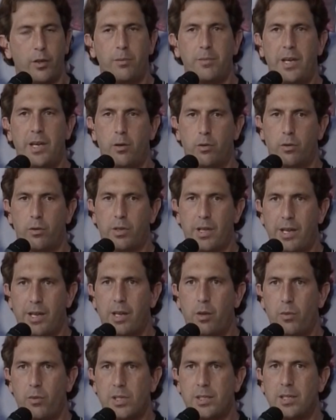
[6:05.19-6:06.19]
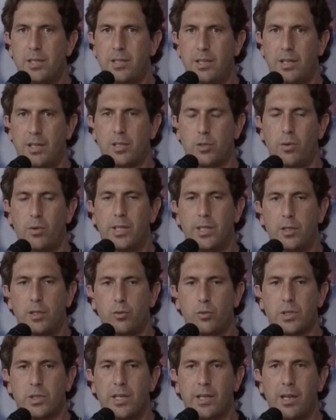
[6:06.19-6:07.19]
Io mi auguro che anche questa sia la squadra
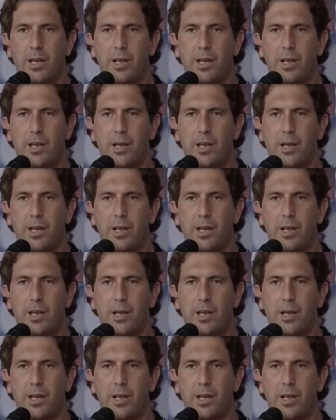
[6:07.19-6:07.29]
giusta